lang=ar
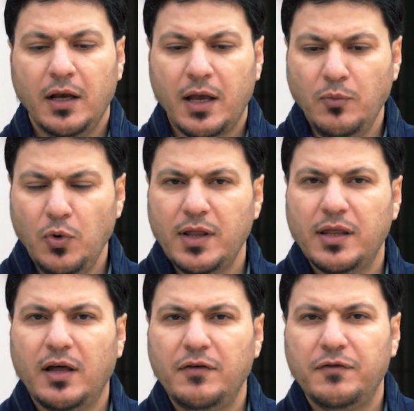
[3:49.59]

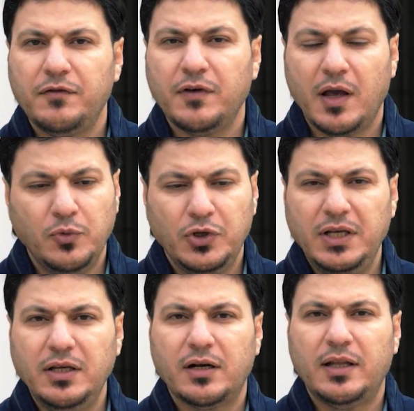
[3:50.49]
كموظف
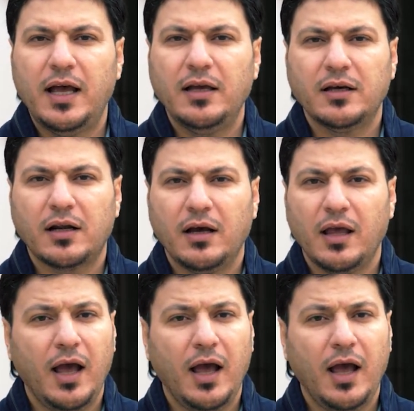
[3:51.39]
كمدير دائره